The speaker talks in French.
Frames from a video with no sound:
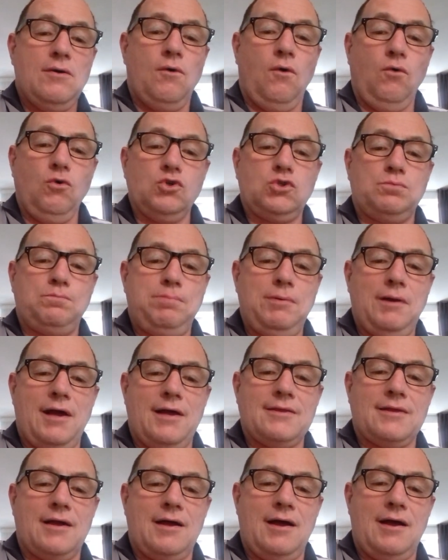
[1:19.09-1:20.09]
On se
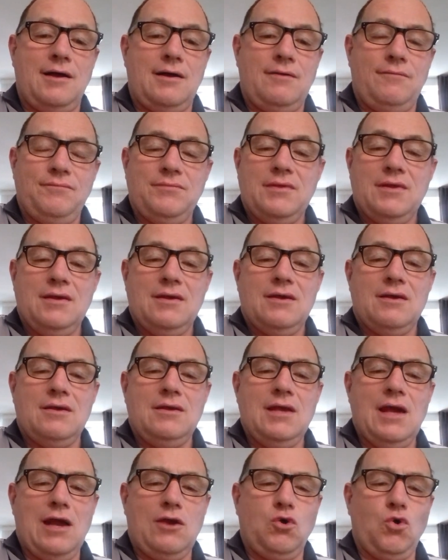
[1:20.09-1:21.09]
plaindra.
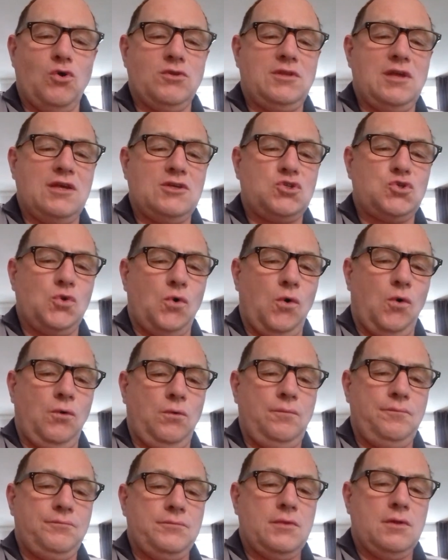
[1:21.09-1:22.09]
Il n'y a que des os.